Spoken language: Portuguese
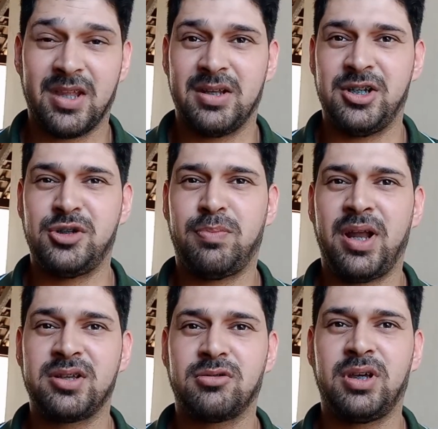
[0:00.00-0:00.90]

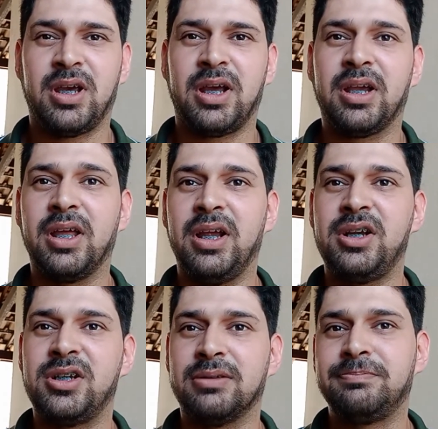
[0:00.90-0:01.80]
Despreza o que a
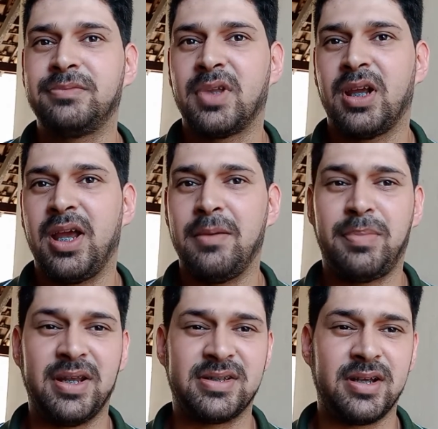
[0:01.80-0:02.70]
igreja
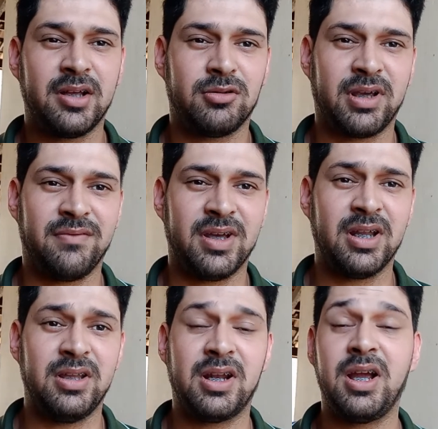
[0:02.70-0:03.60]
representa, o que a
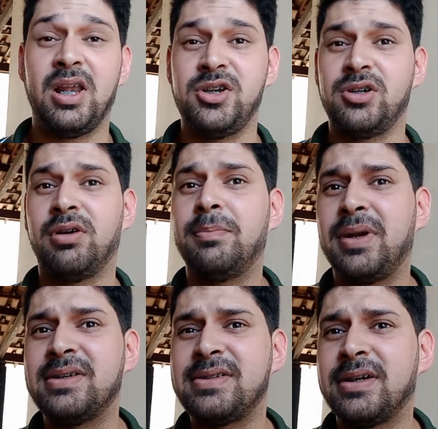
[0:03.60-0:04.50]
verdadeira religião
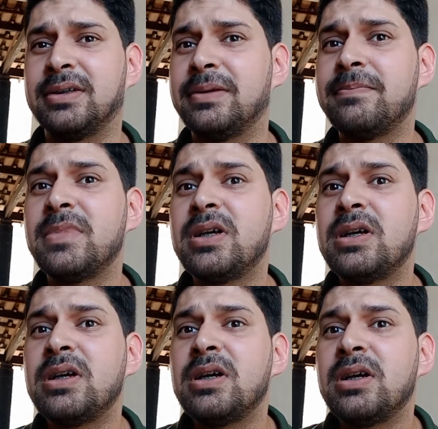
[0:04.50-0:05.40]
representa.
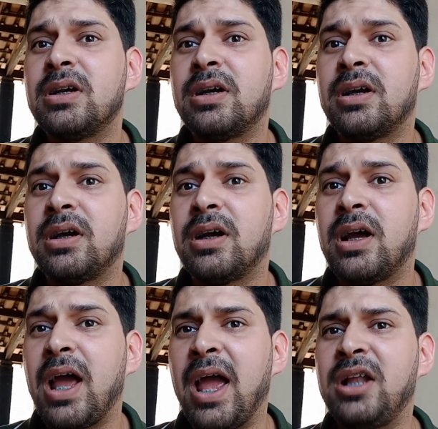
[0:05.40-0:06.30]

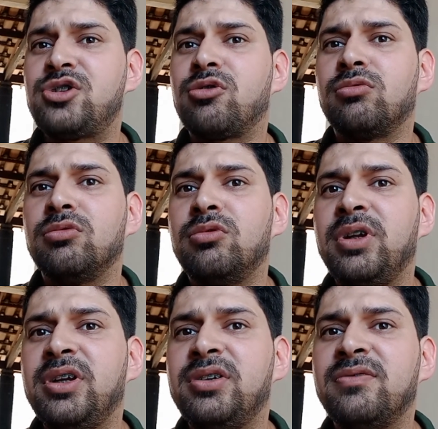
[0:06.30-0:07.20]
Edson
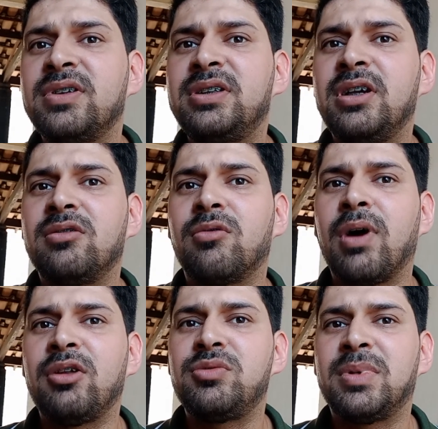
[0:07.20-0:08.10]
Nunes, e você não
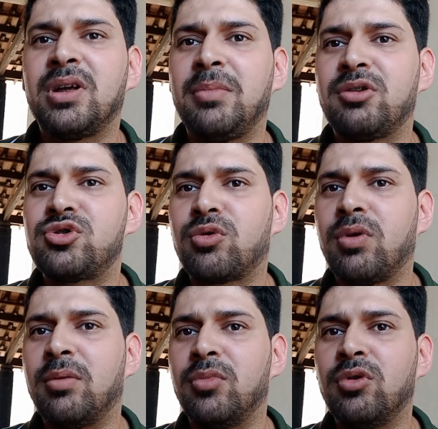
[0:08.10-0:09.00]
guarda os mandamentos com
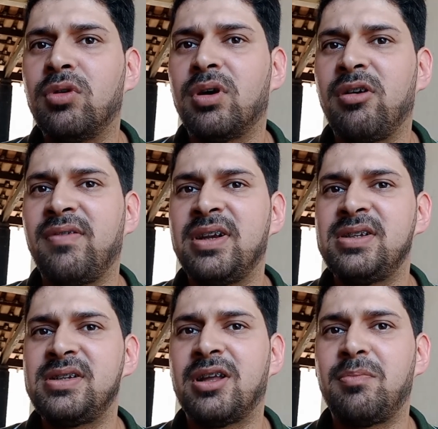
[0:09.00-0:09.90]
amor, ao invés de
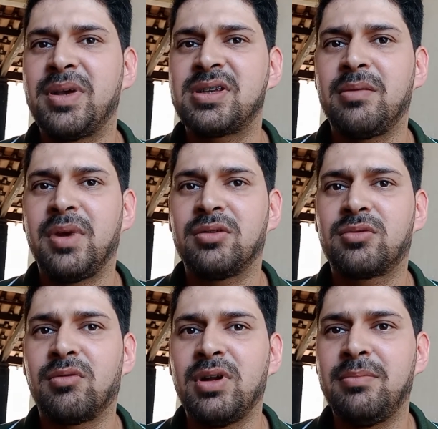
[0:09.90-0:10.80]
ensinar o pensamento
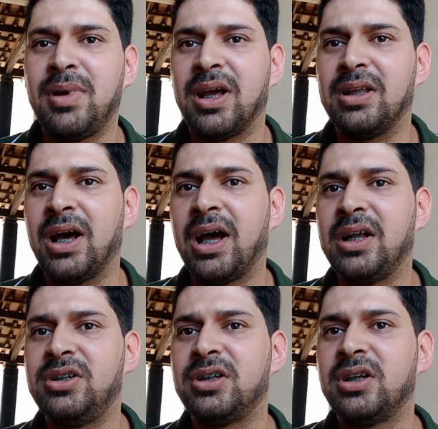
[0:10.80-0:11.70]
com
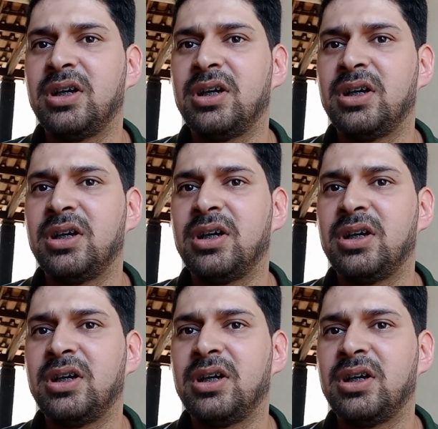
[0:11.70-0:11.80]
liberdade?